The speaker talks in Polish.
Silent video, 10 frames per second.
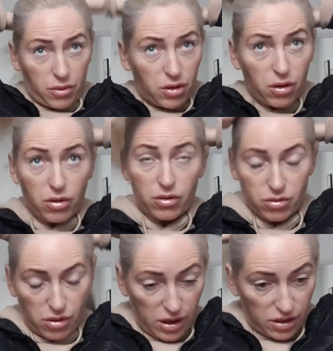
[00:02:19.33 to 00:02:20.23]
mi kolor,
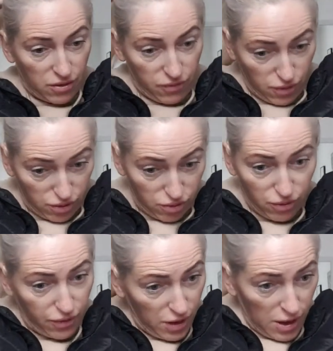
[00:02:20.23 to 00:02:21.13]
słuchajcie,
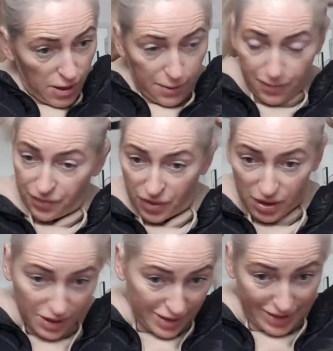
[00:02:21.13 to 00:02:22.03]
włosów
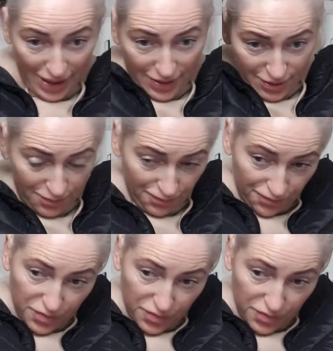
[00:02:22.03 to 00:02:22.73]
mm, i stan.